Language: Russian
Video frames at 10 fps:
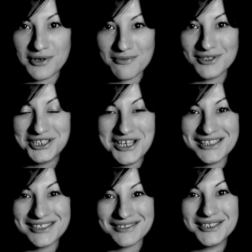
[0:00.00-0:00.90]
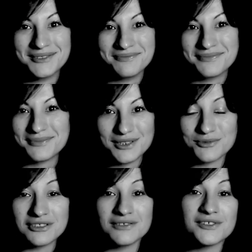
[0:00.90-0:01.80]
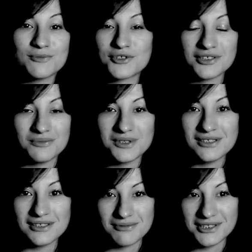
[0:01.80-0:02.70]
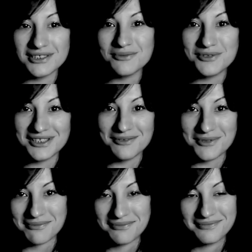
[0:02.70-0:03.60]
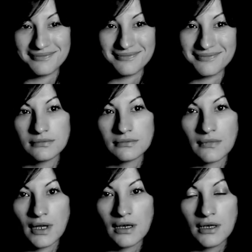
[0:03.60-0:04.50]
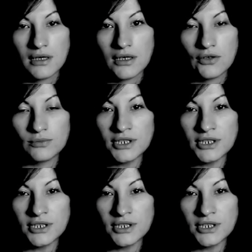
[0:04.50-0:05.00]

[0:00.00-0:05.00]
промолчать. Потому что невозможно объяснить. Это необъяснимо. У